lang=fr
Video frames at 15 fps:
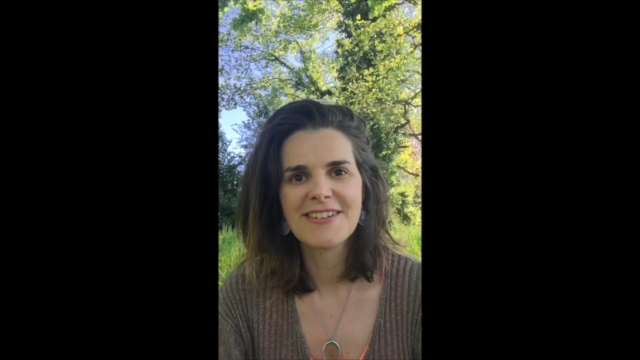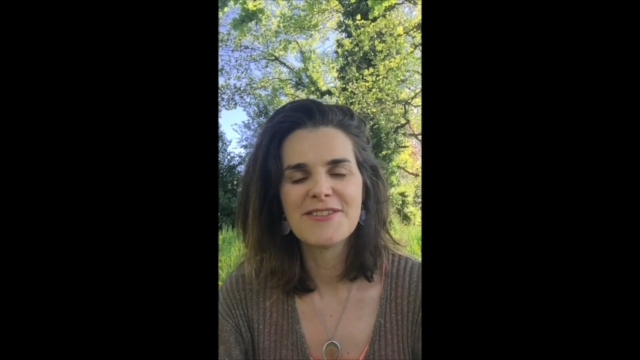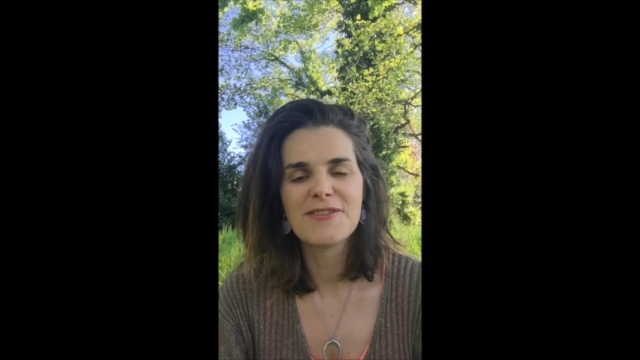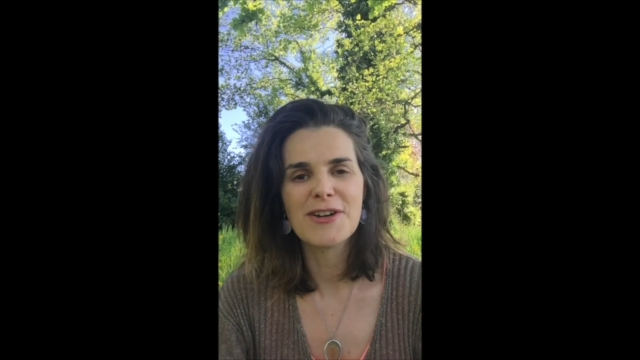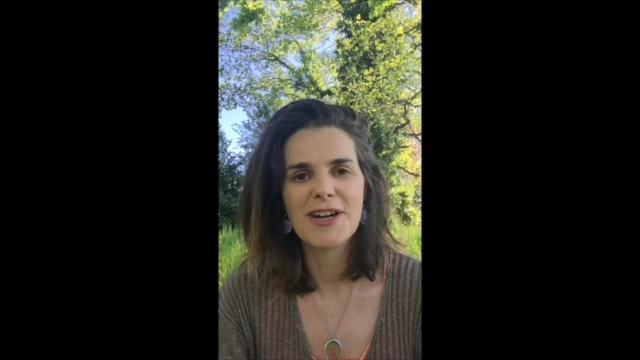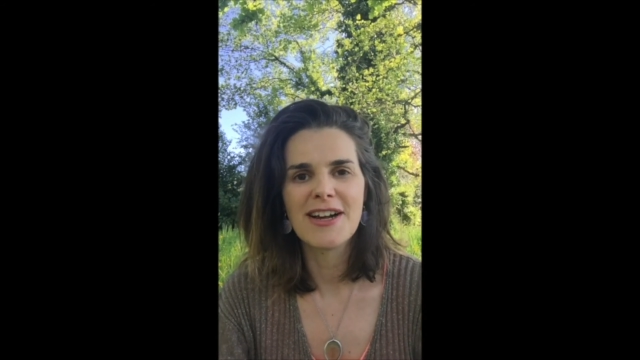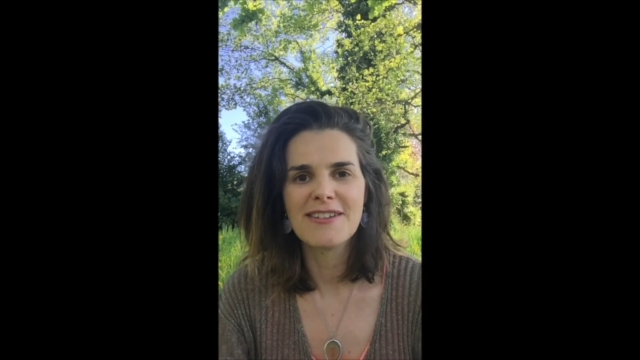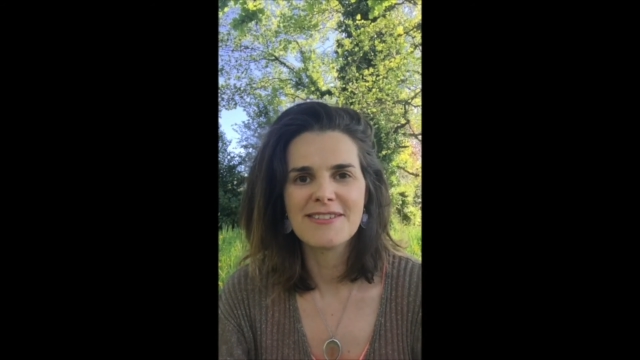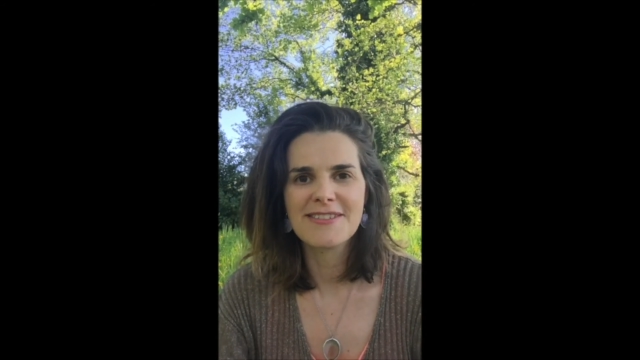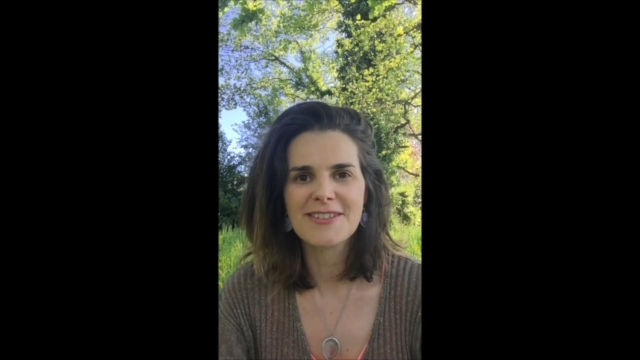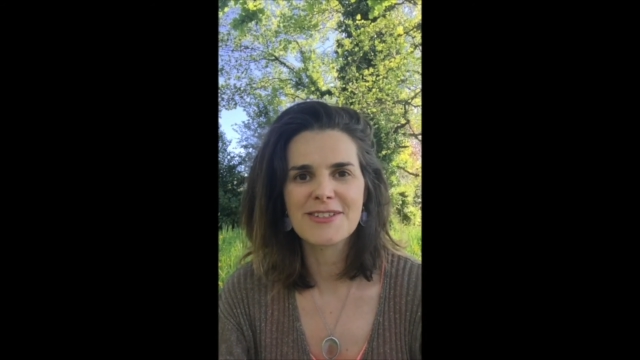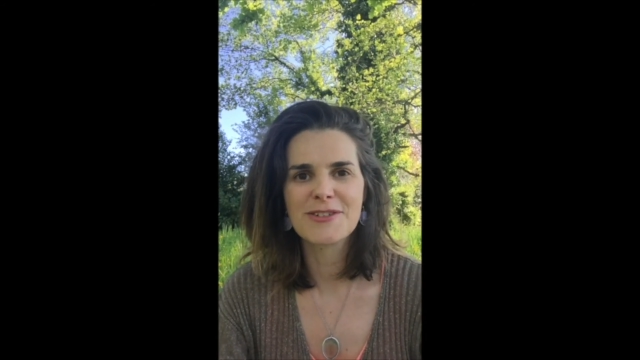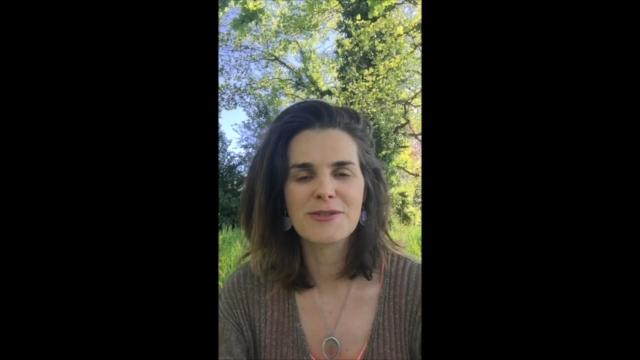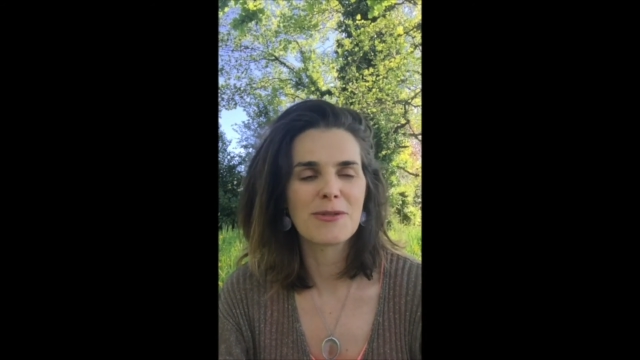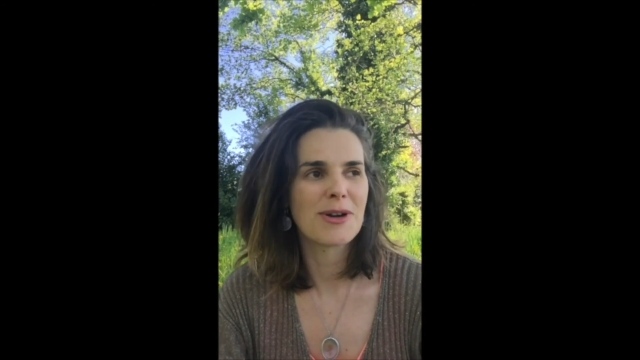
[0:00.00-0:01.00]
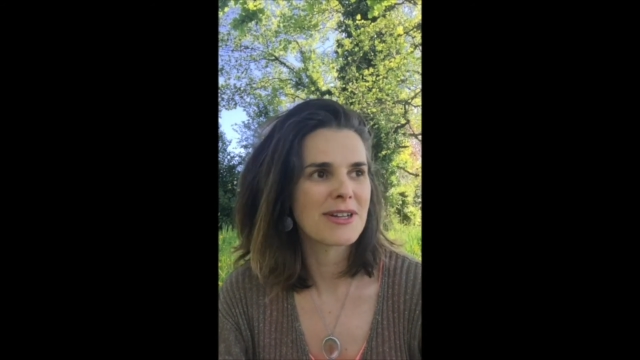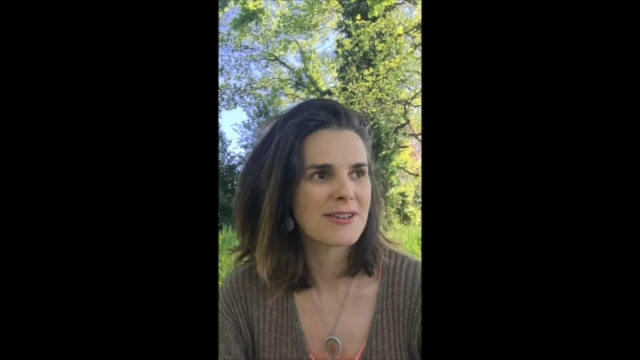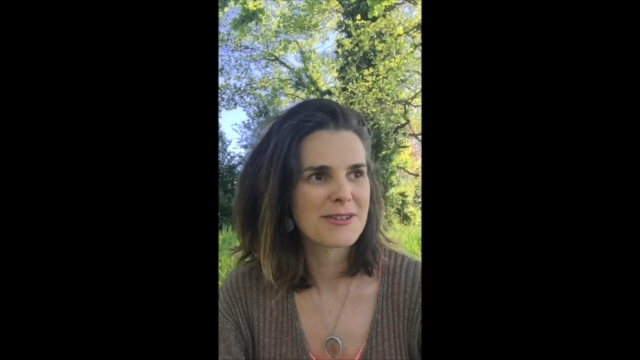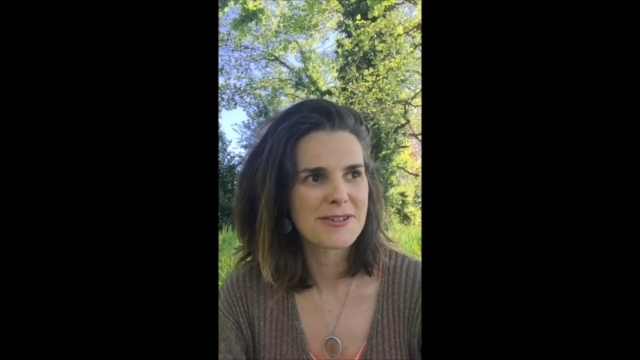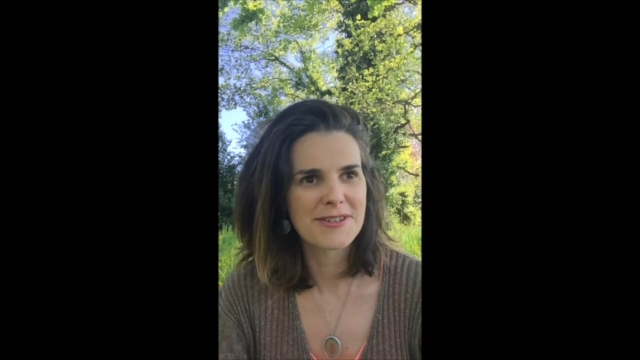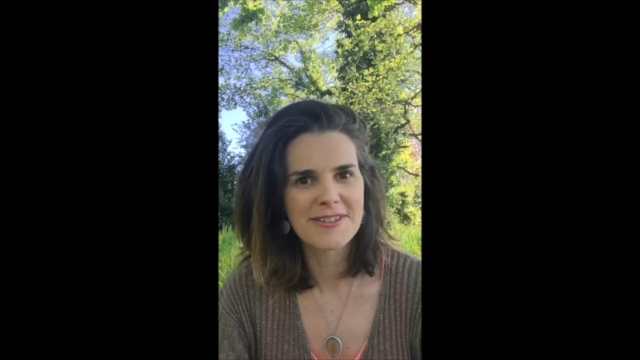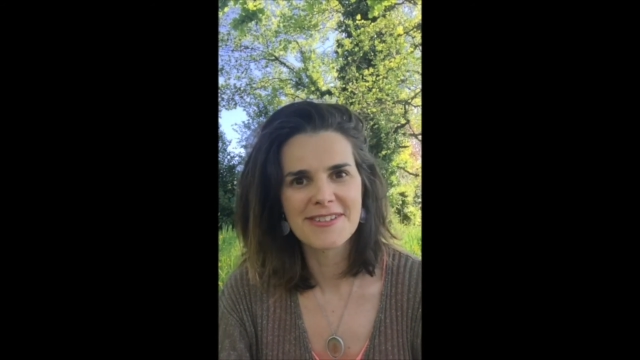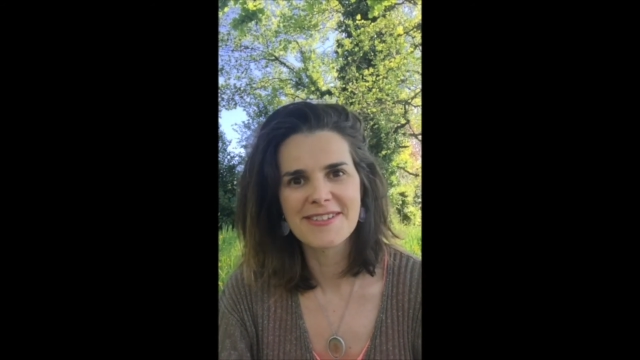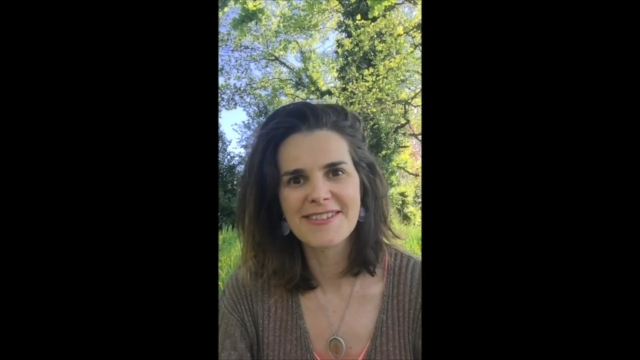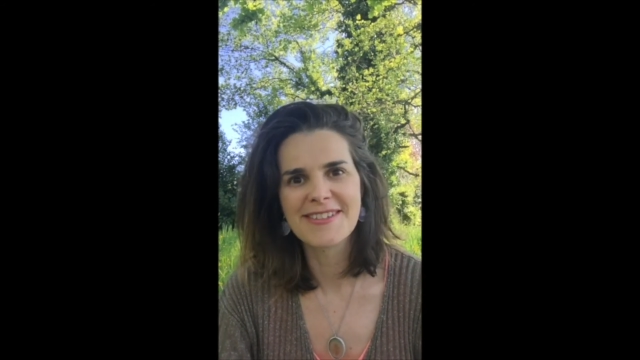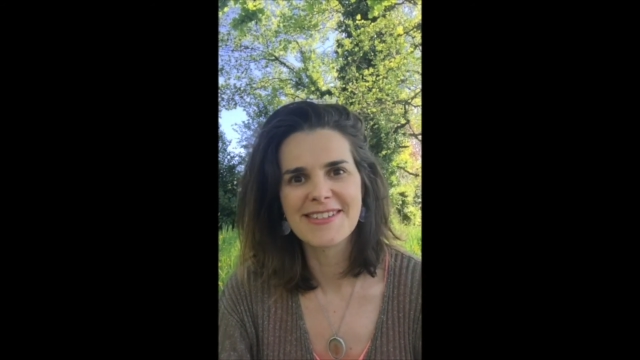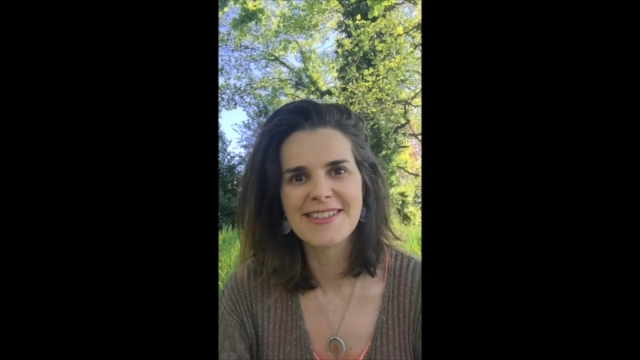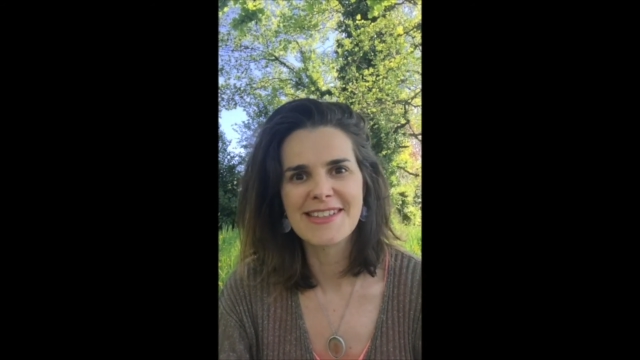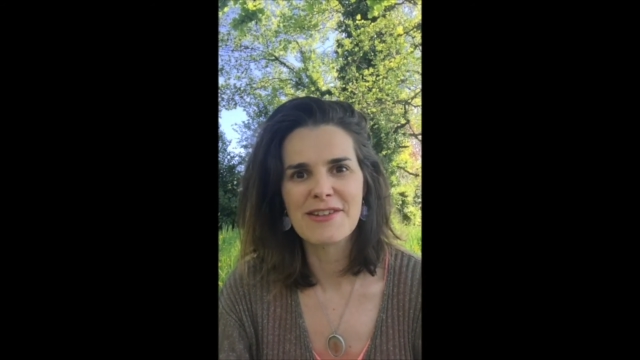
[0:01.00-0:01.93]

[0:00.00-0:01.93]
Voilà, je crois que